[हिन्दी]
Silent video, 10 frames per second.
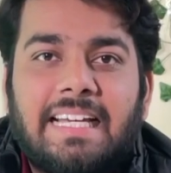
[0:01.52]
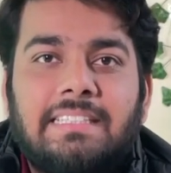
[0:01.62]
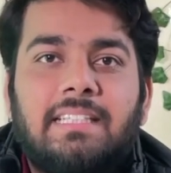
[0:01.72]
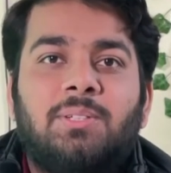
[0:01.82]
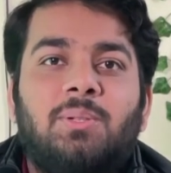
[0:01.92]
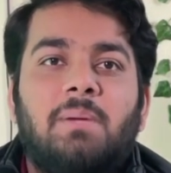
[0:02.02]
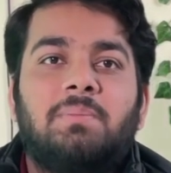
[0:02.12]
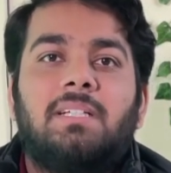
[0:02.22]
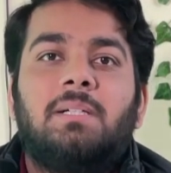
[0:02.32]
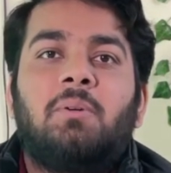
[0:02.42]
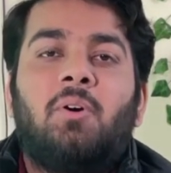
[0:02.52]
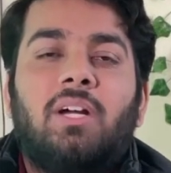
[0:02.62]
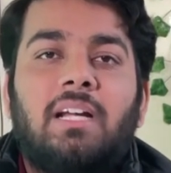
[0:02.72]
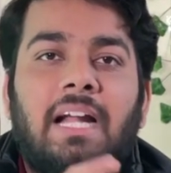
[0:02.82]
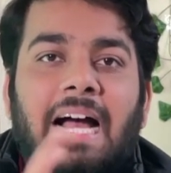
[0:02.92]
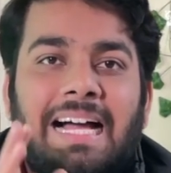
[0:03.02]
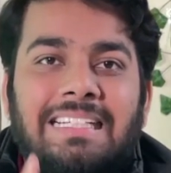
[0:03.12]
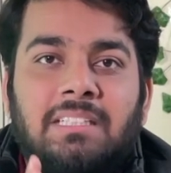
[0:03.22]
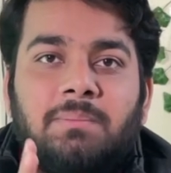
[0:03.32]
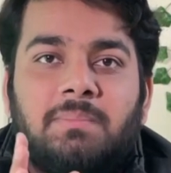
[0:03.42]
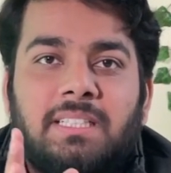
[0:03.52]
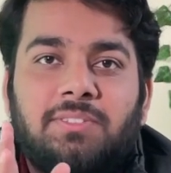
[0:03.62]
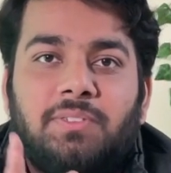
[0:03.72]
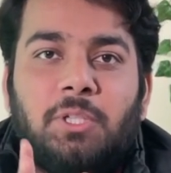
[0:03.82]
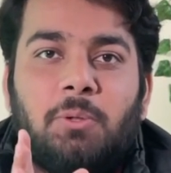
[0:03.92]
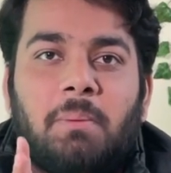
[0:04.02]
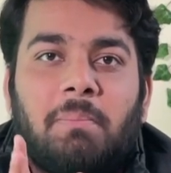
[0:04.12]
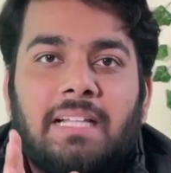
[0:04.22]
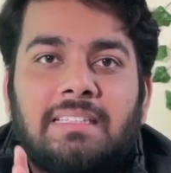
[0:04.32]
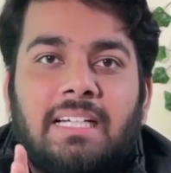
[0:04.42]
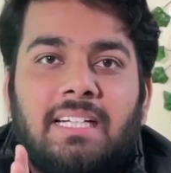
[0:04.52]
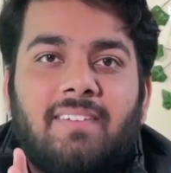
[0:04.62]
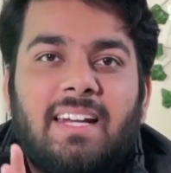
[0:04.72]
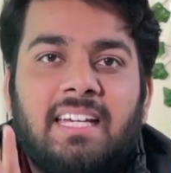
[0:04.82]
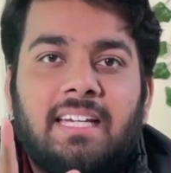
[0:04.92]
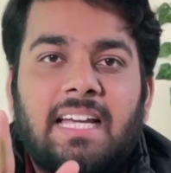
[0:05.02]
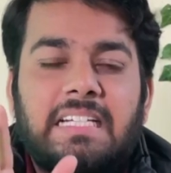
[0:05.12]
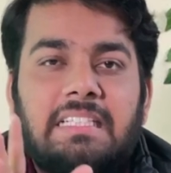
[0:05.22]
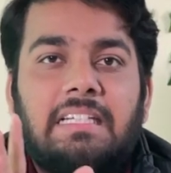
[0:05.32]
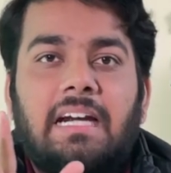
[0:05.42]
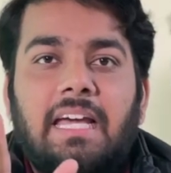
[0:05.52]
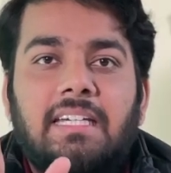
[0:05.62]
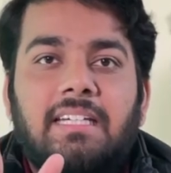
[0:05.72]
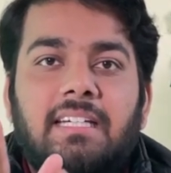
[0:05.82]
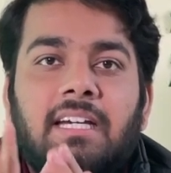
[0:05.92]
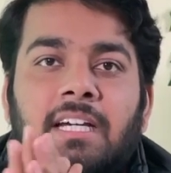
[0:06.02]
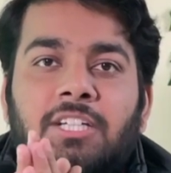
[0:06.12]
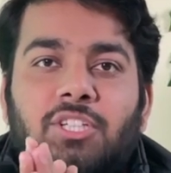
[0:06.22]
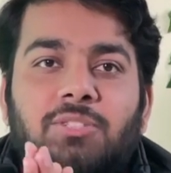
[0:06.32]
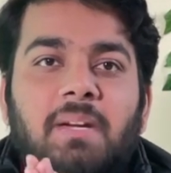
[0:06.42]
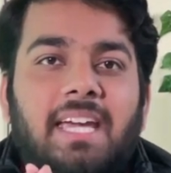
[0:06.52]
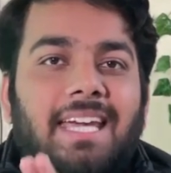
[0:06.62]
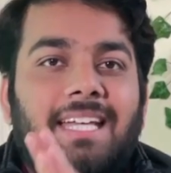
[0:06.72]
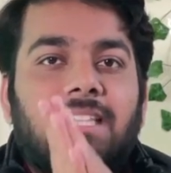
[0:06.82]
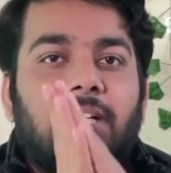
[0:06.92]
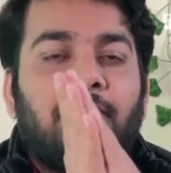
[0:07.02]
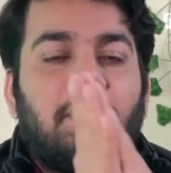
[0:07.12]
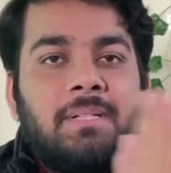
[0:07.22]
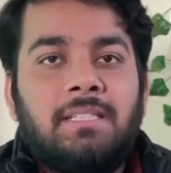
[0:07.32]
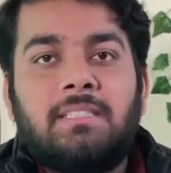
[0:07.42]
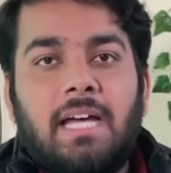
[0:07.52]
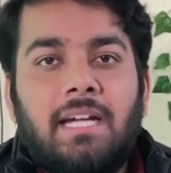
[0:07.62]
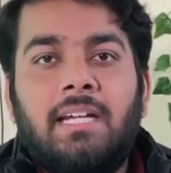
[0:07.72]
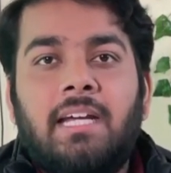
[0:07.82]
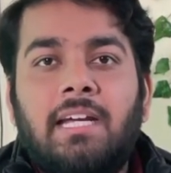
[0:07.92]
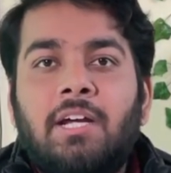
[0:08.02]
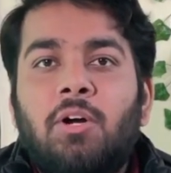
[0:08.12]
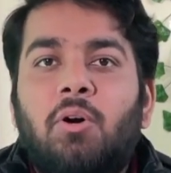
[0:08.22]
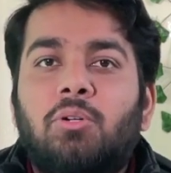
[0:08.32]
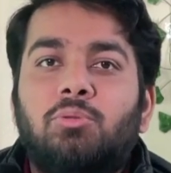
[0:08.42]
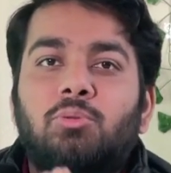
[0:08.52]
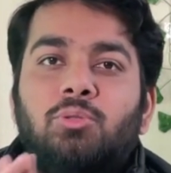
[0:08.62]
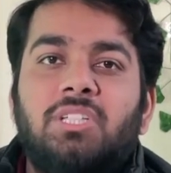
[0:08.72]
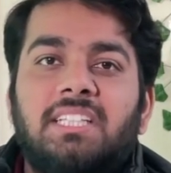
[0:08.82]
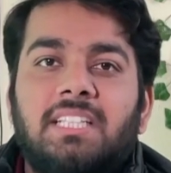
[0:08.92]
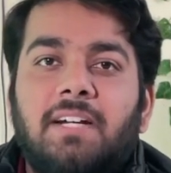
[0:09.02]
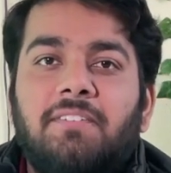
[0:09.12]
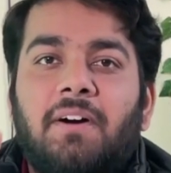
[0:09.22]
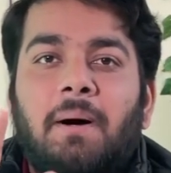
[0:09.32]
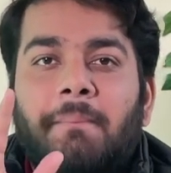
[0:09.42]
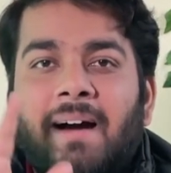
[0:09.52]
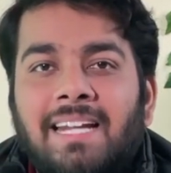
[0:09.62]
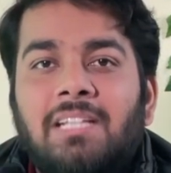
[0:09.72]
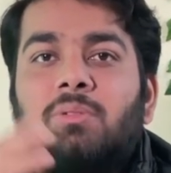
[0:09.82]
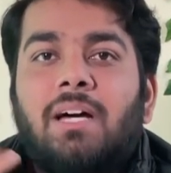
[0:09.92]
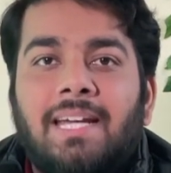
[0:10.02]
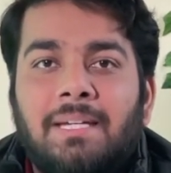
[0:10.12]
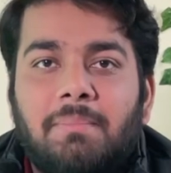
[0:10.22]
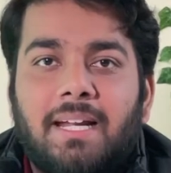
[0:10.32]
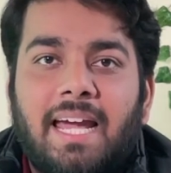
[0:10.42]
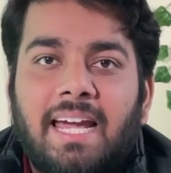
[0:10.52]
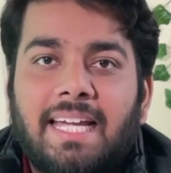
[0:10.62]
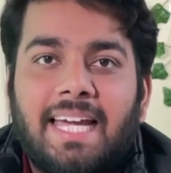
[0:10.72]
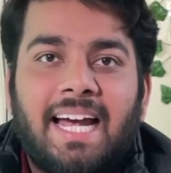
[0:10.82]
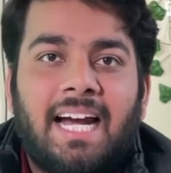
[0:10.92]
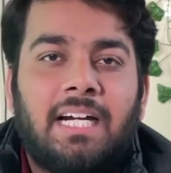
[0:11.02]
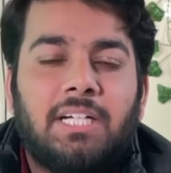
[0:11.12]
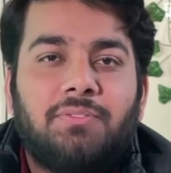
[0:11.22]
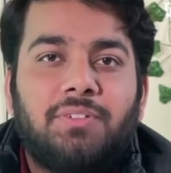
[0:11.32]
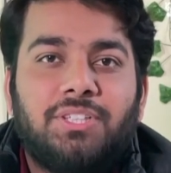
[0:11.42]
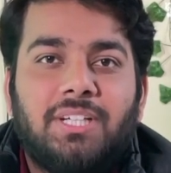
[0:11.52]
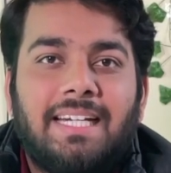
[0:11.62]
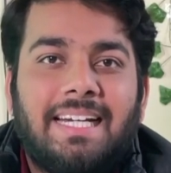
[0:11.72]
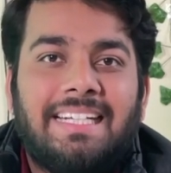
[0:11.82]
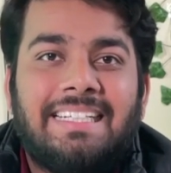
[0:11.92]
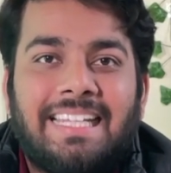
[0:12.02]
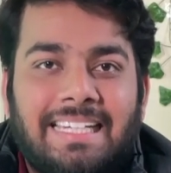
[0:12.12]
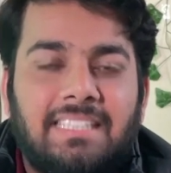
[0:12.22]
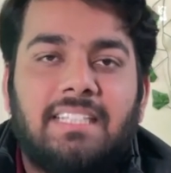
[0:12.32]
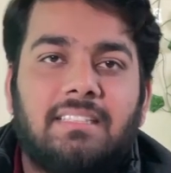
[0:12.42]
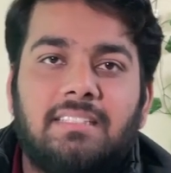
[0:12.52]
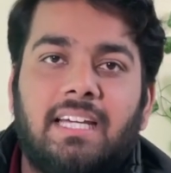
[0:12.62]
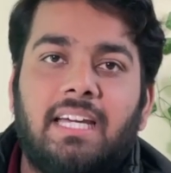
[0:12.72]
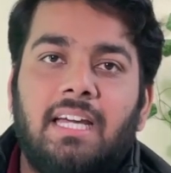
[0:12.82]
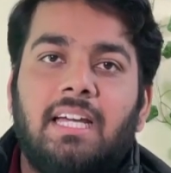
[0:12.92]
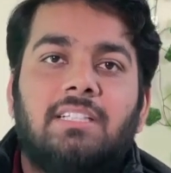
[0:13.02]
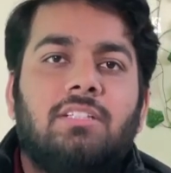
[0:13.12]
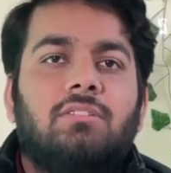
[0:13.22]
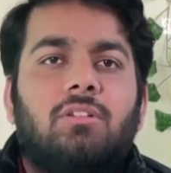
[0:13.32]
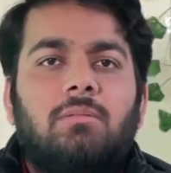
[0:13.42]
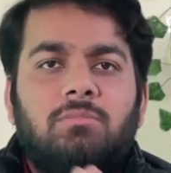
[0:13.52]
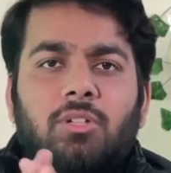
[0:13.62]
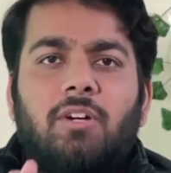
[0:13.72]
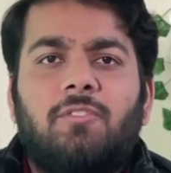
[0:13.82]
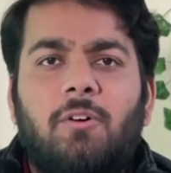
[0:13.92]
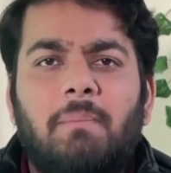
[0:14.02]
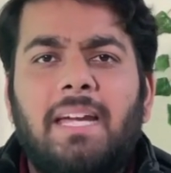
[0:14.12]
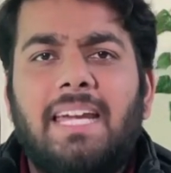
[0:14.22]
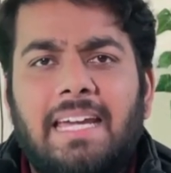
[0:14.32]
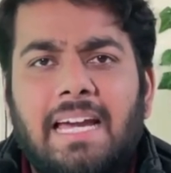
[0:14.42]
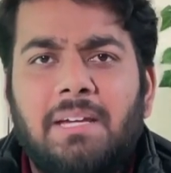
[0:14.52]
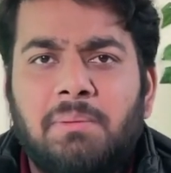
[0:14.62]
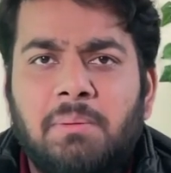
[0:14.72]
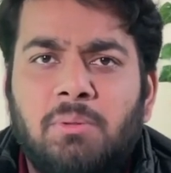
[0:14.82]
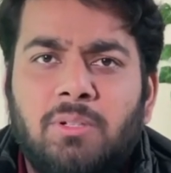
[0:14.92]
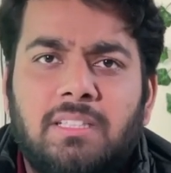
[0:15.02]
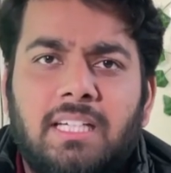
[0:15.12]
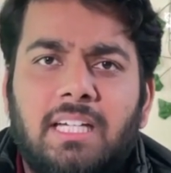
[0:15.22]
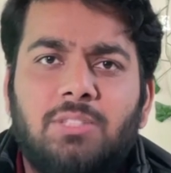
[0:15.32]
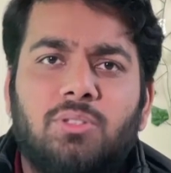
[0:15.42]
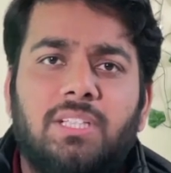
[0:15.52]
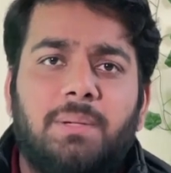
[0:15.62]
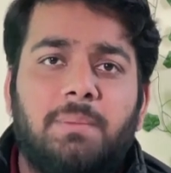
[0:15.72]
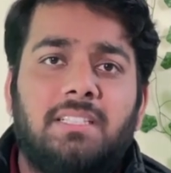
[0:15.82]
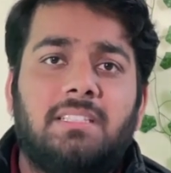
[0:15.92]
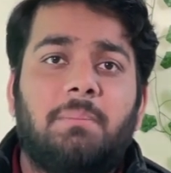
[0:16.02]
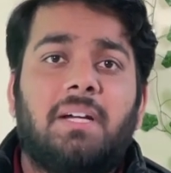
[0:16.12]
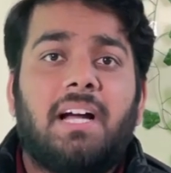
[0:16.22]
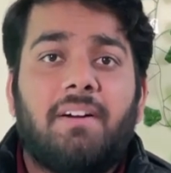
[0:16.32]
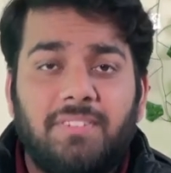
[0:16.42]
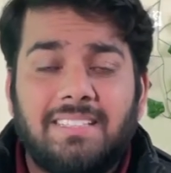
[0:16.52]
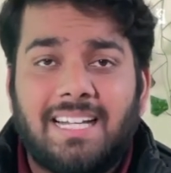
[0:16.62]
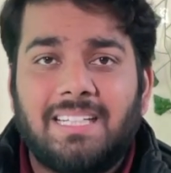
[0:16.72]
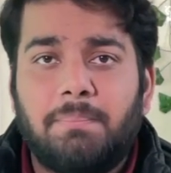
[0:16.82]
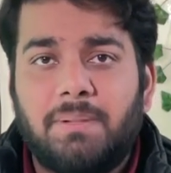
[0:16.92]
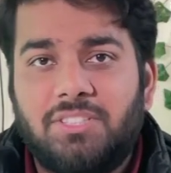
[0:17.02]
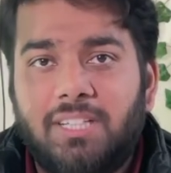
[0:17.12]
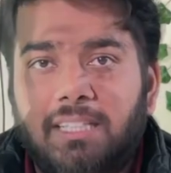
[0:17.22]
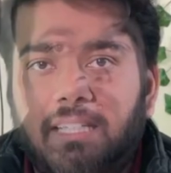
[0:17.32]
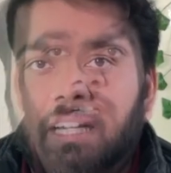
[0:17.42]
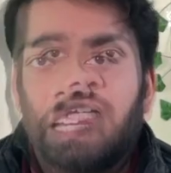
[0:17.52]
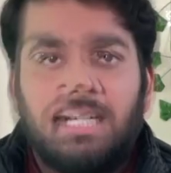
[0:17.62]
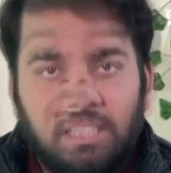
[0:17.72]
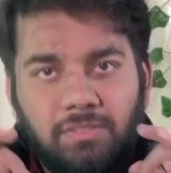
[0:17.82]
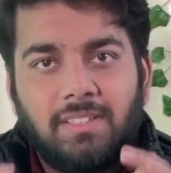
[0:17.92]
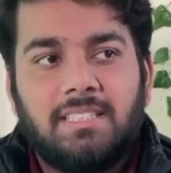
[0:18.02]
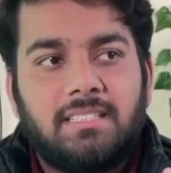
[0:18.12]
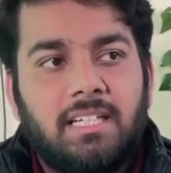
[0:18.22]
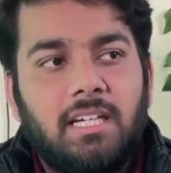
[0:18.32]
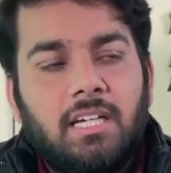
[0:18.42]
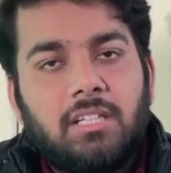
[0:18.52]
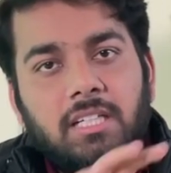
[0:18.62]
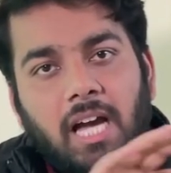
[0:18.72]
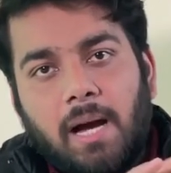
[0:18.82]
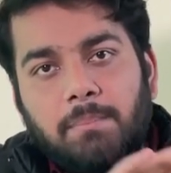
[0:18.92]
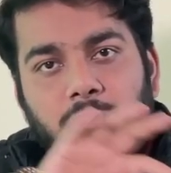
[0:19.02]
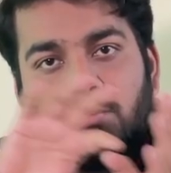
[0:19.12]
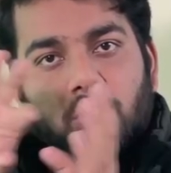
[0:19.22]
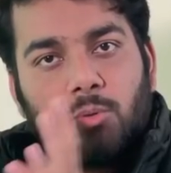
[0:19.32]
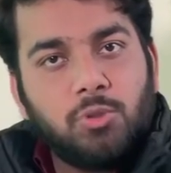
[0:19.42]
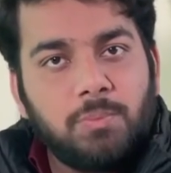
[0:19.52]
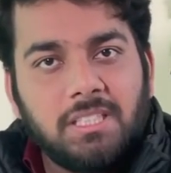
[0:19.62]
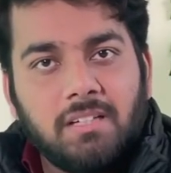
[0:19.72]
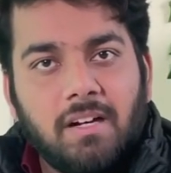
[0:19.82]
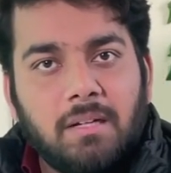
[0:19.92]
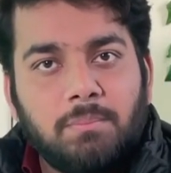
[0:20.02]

कैसे हो आप सब और आज हम इस वीडियो में बात करने वाले हैं एक ऐसी लड़ाई की जिसमें एक तरफ हम इंसान हैं और दूसरी तरफ हमारे द्वारा ही बनाया गया आर्टिफिशियल इंटेलिजेंस है जिसको हम शॉर्ट में एआई भी बोलते हैं जो कि अभी इस समय काफ़ी ज़्यादा प्रचलित है इस वजह से कि आप उसमें कुछ भी सवाल